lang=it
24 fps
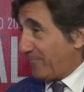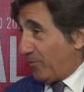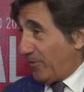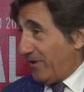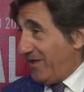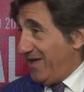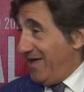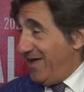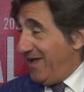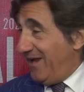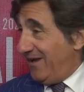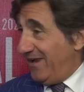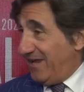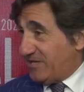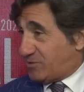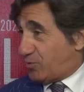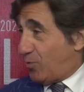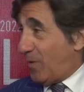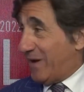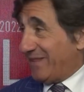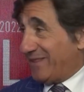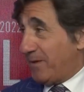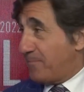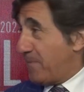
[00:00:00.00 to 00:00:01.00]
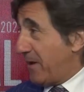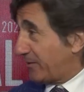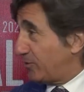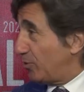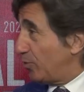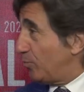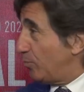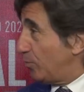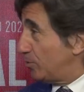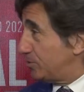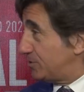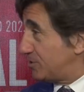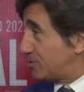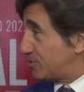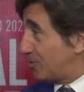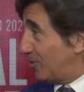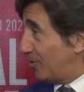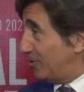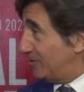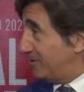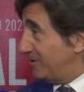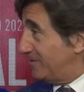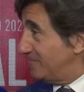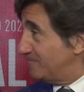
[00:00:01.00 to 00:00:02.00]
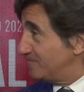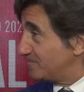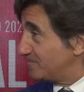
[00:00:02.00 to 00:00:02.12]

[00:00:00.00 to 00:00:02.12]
poi le squadre perdono molti soldi.